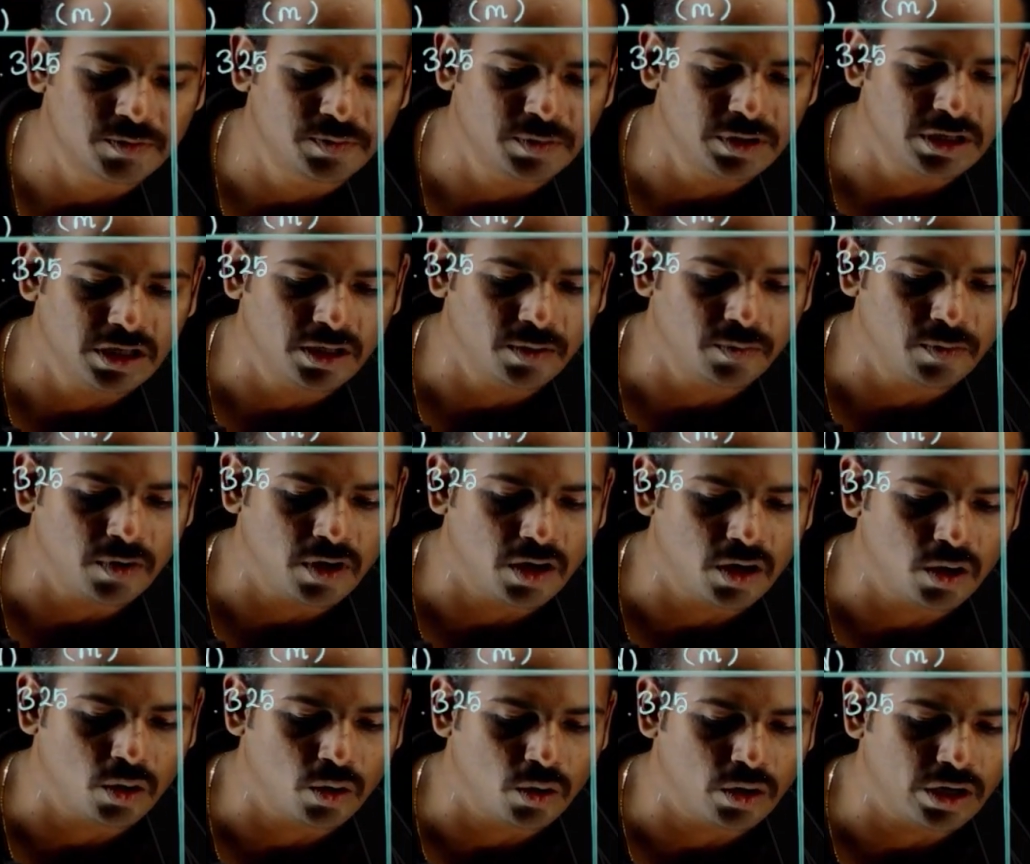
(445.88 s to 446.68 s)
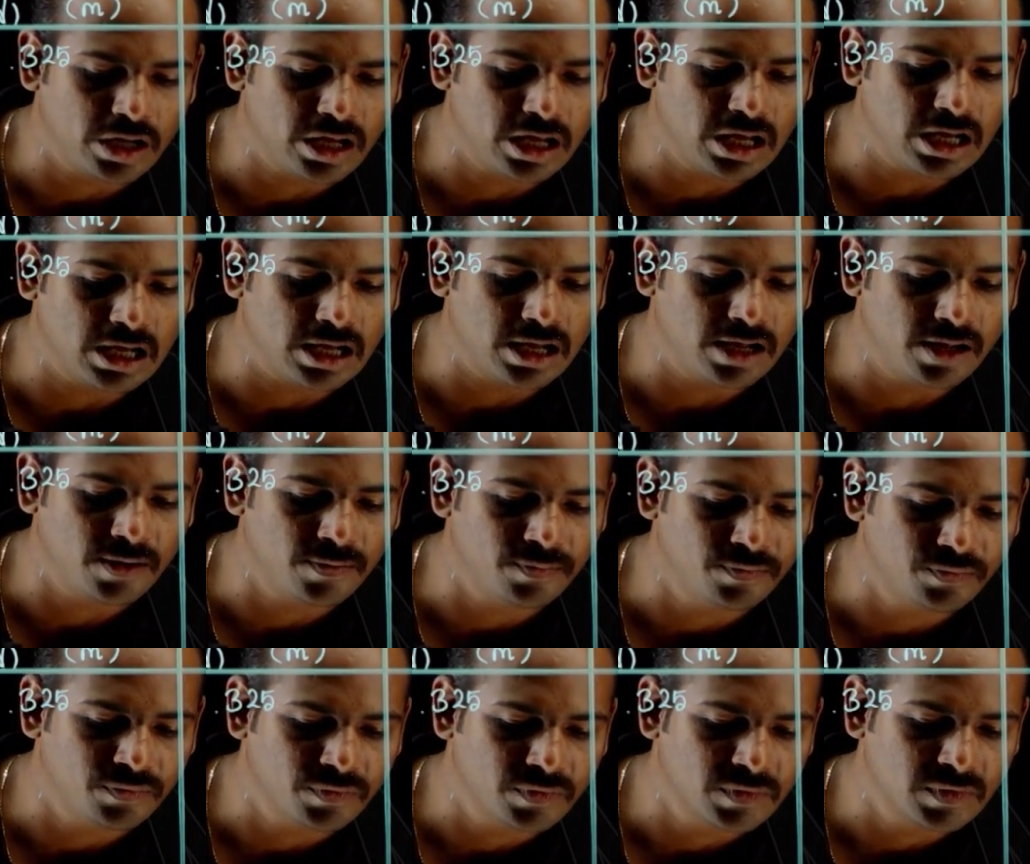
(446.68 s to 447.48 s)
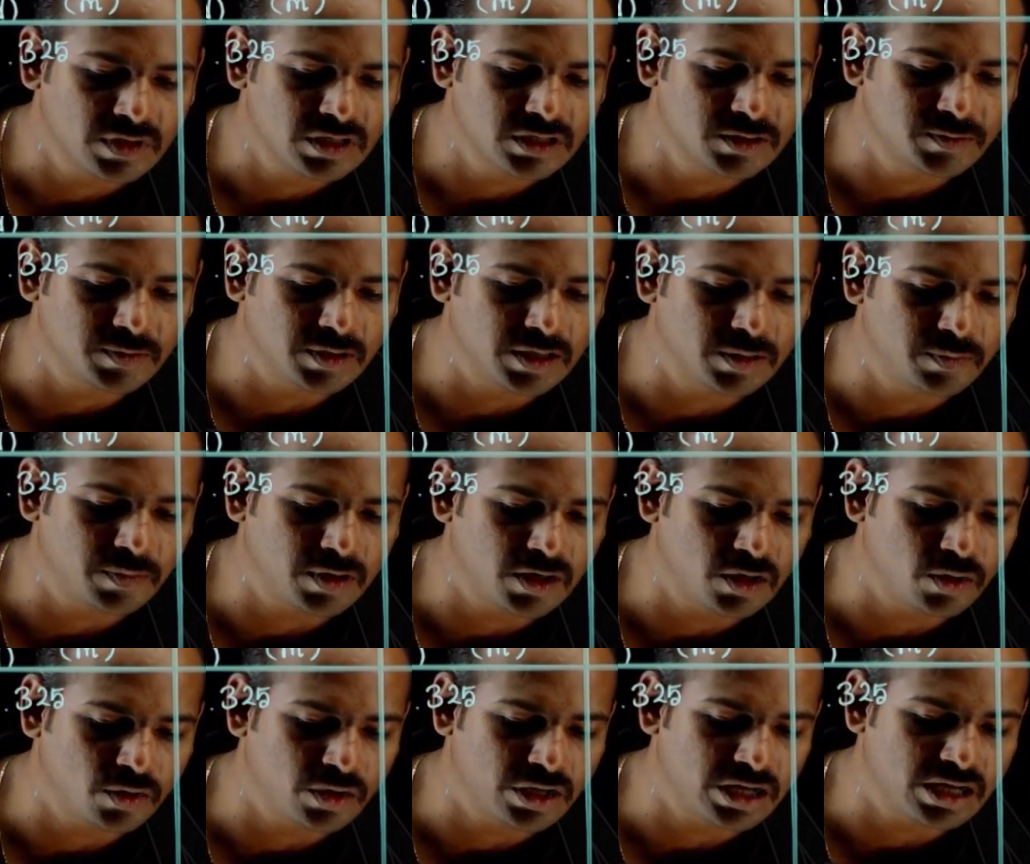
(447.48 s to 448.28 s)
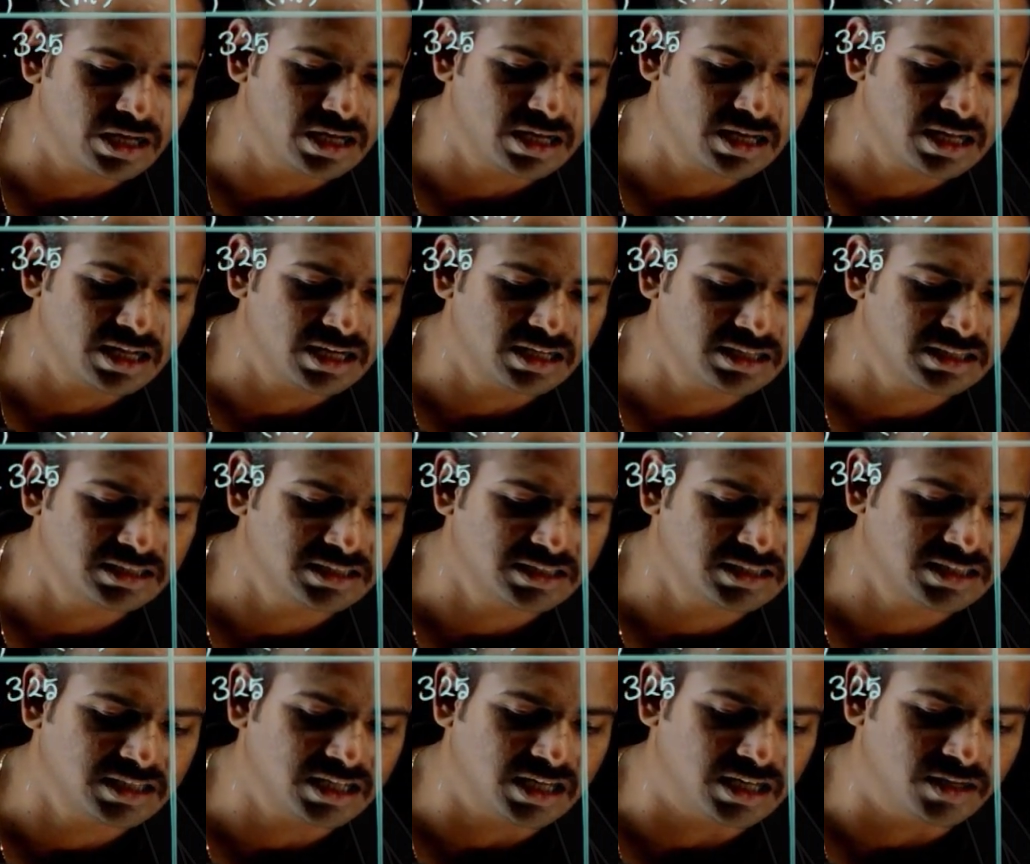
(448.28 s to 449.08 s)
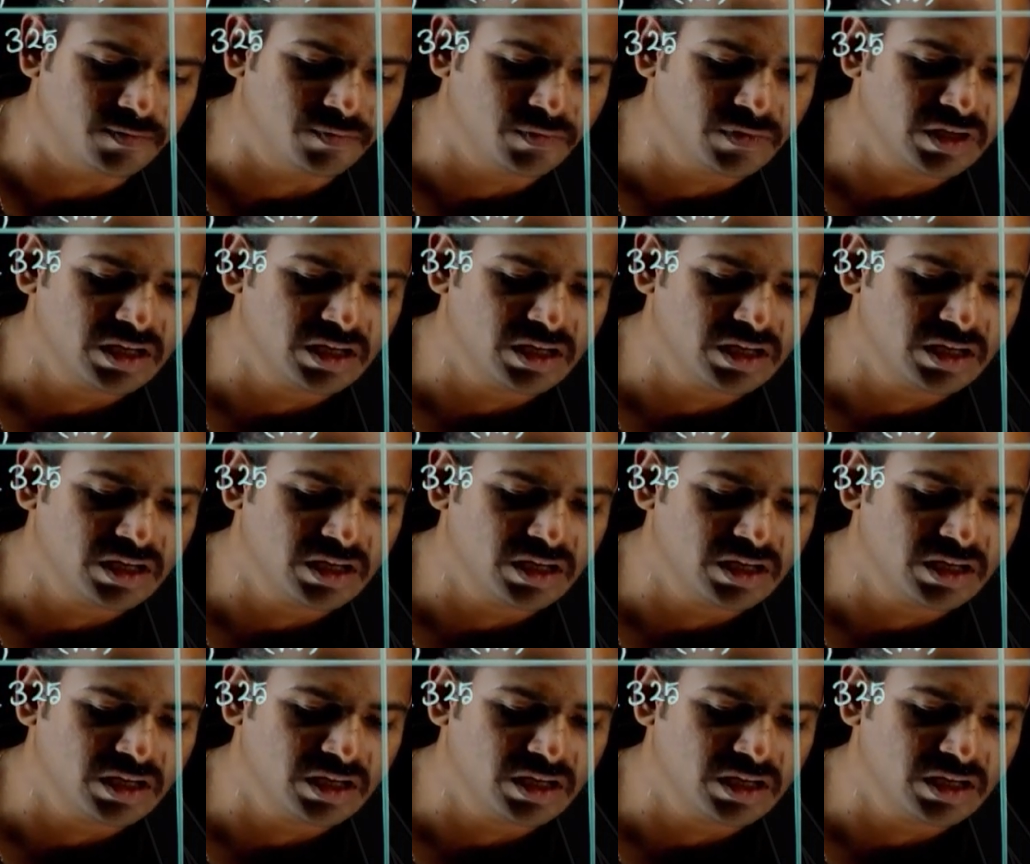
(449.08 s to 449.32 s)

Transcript: ஸ்பியர் பாலுடைய ஸ்பியர் பாலுடைய கரெக்டாக